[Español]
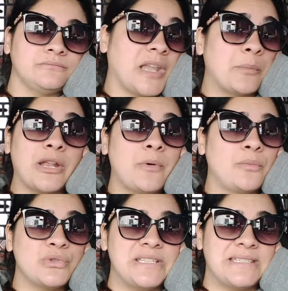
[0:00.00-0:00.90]
demoramos
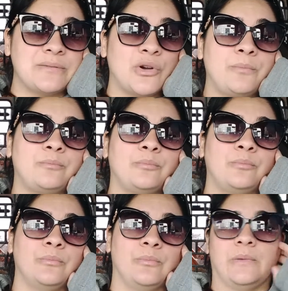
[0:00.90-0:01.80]
muchísimo
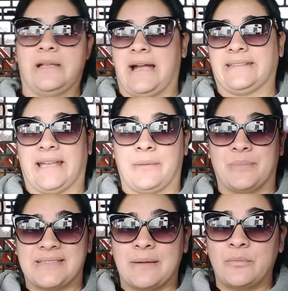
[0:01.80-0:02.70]
hasta que
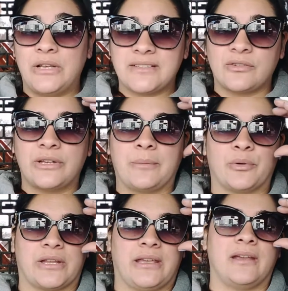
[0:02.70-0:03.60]
empezamos las obras
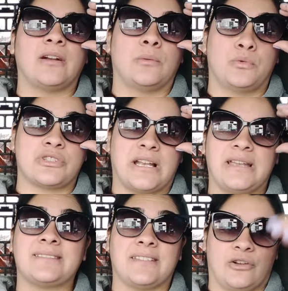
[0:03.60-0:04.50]
porque, como ya
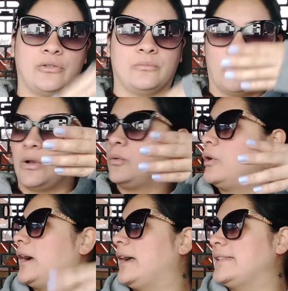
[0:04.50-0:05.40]
les
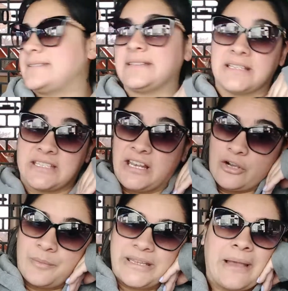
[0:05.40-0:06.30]
vuelvo a decir que ya les
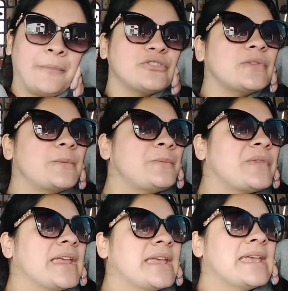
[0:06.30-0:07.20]
comentamos.
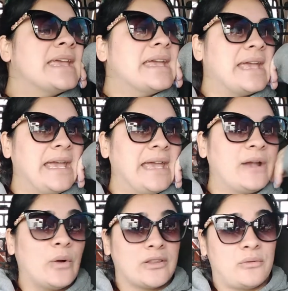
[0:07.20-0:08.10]
Eh,
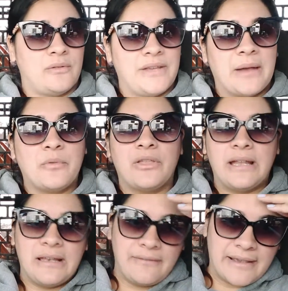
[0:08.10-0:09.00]
cuando volvíamos
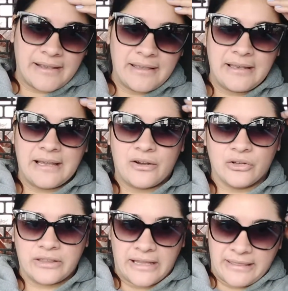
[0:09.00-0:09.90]
del viaje de la
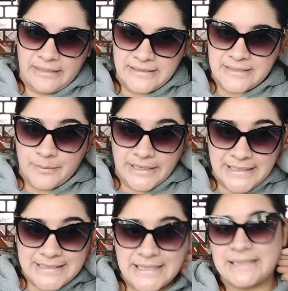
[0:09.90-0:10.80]
costa de
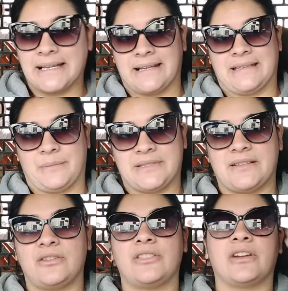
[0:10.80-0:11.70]
Semana Santa, que también se
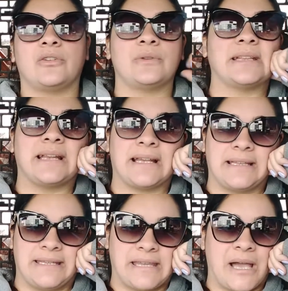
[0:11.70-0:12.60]
los dejo en una
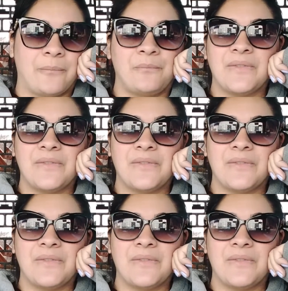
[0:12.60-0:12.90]
tarjetita,